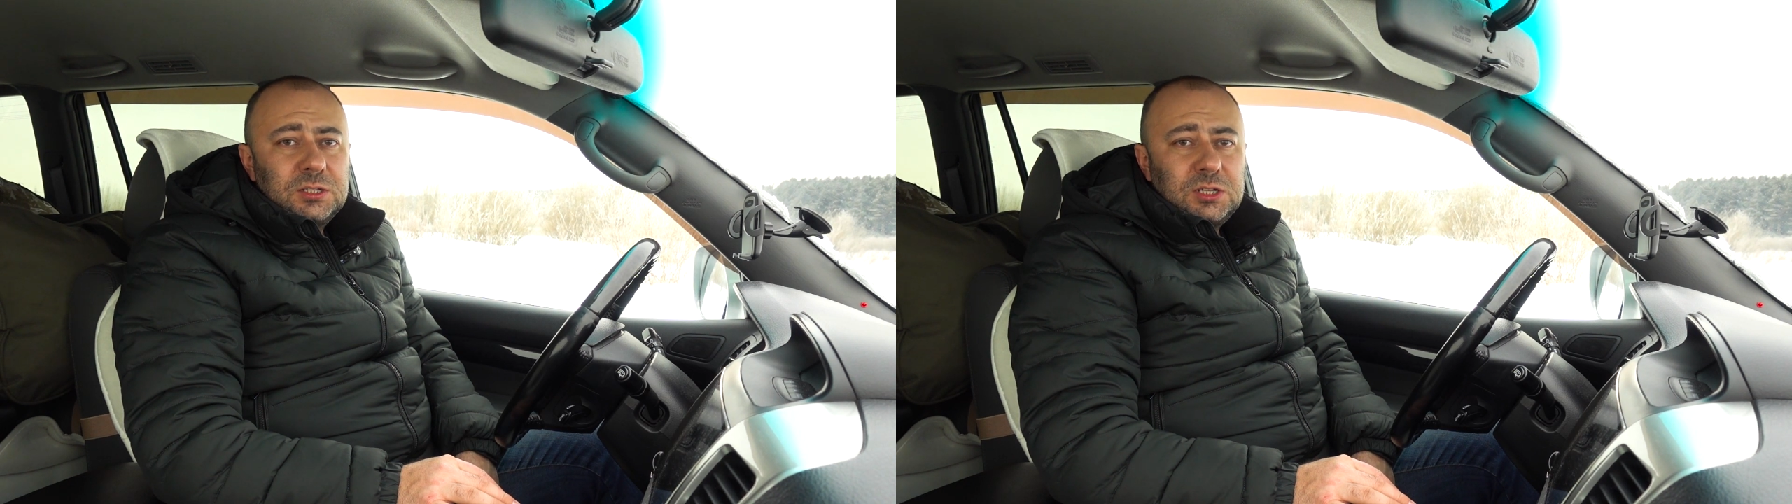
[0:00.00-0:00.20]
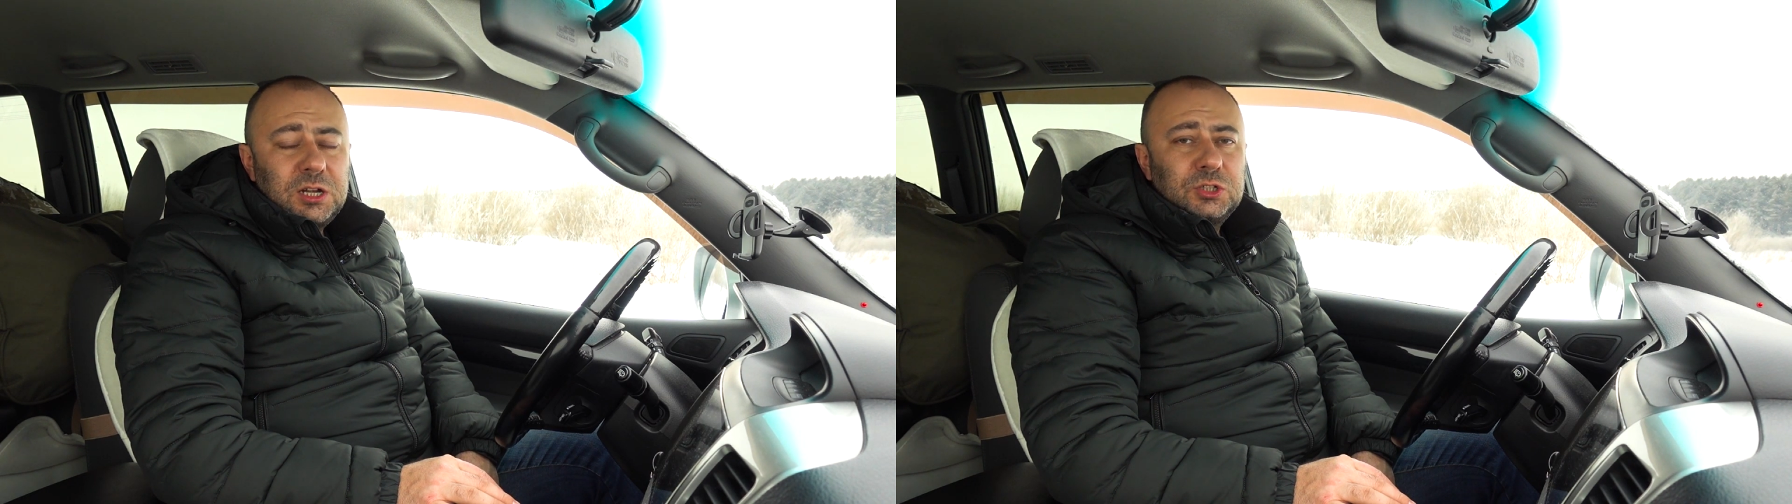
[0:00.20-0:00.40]

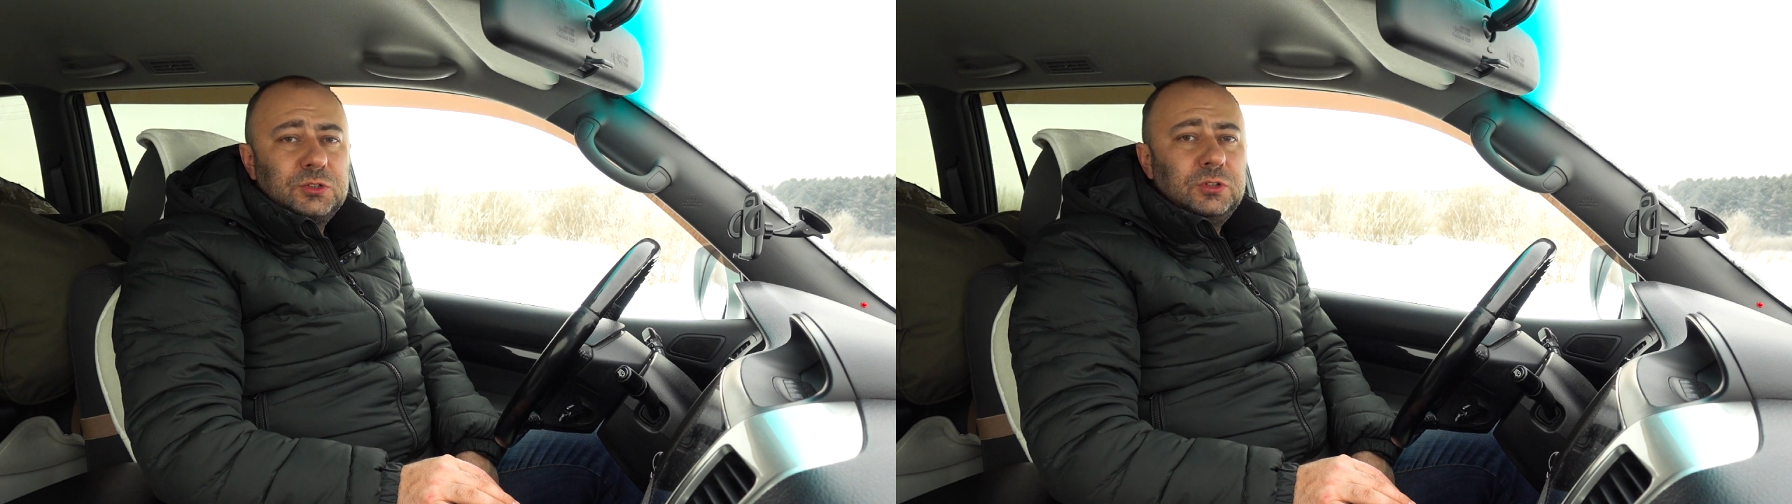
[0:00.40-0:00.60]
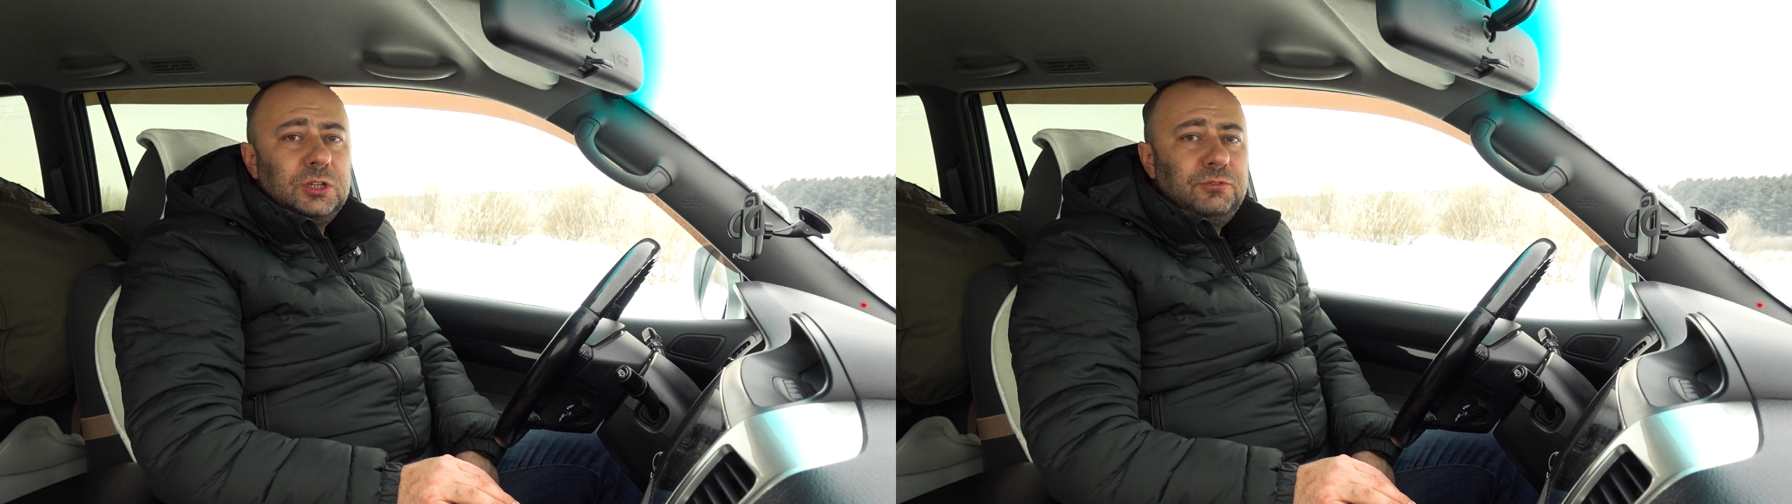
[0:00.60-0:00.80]

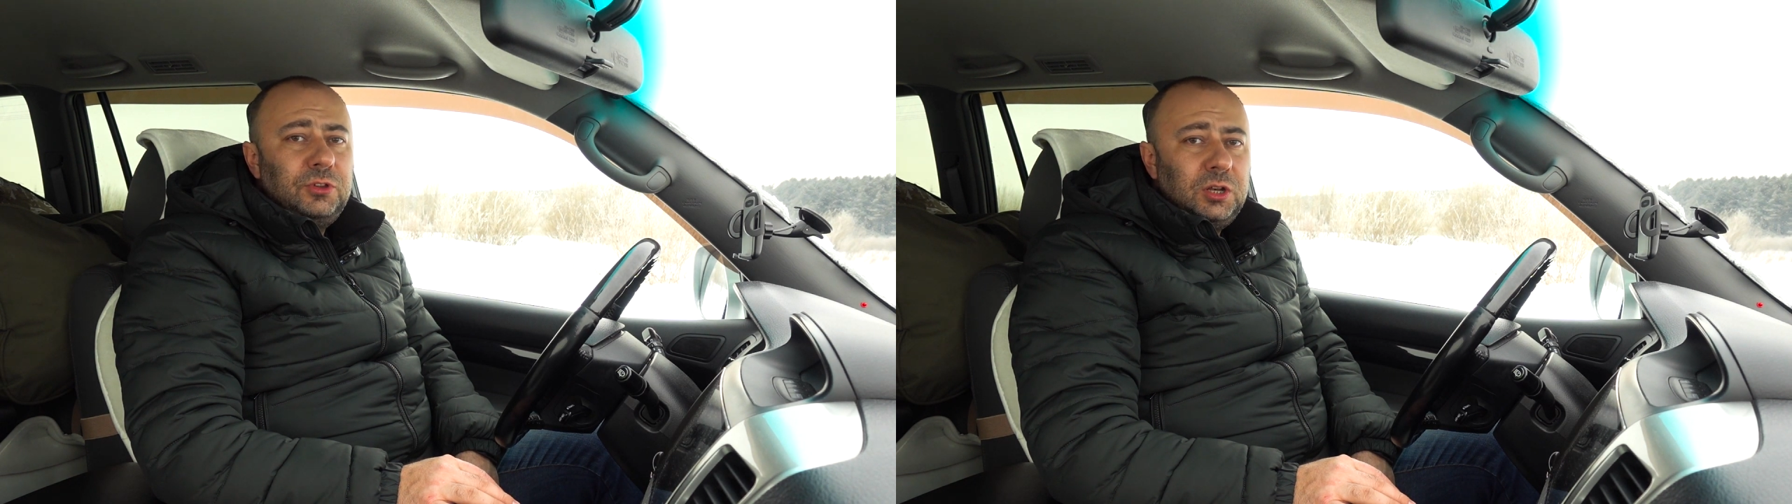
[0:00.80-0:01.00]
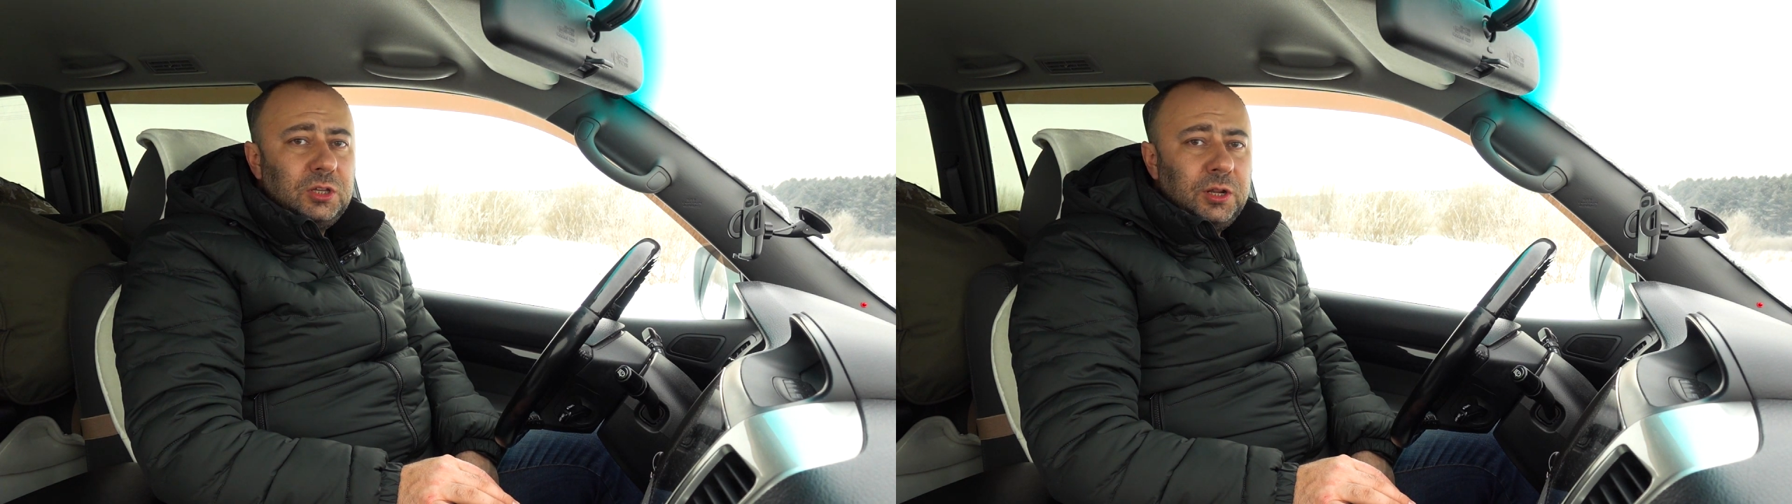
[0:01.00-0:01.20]
сажевые
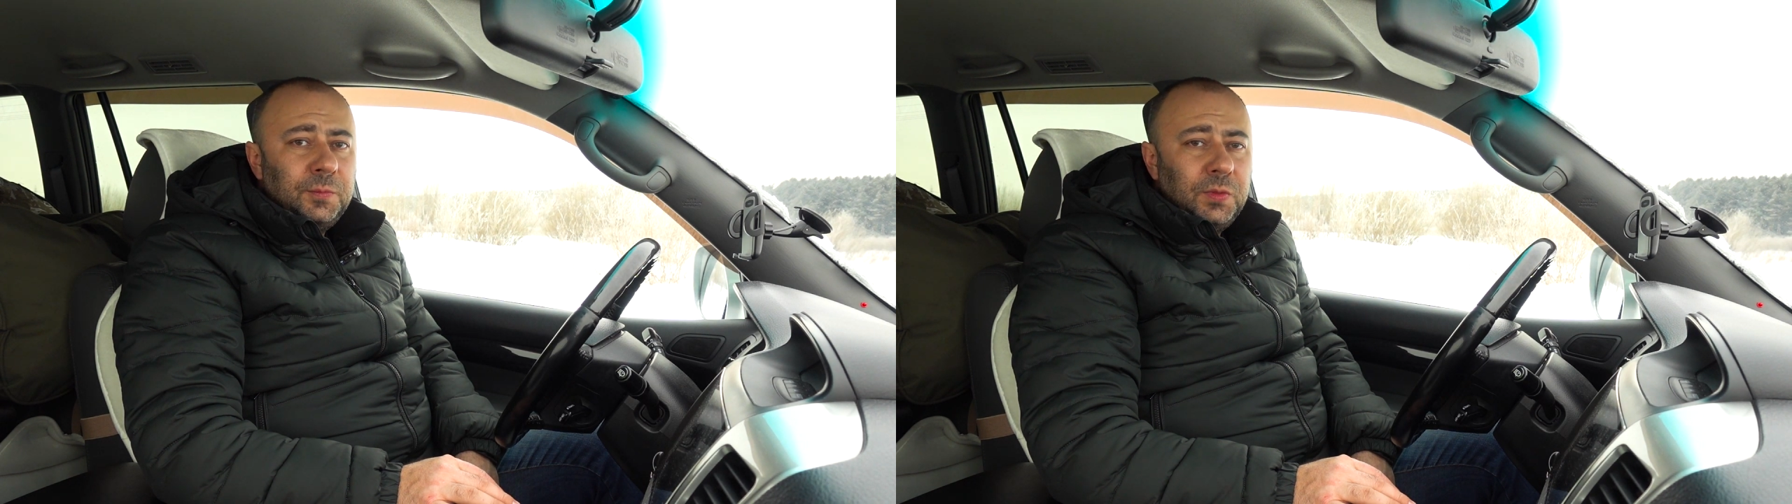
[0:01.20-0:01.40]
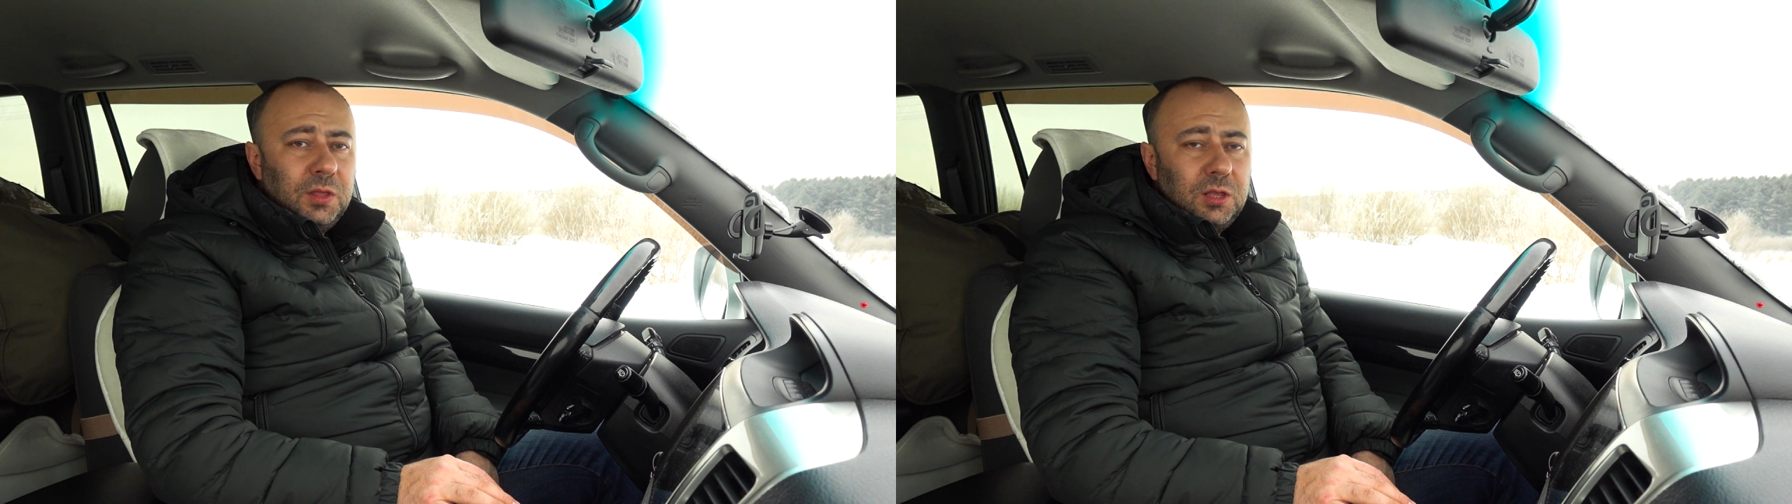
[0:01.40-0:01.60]
фильтры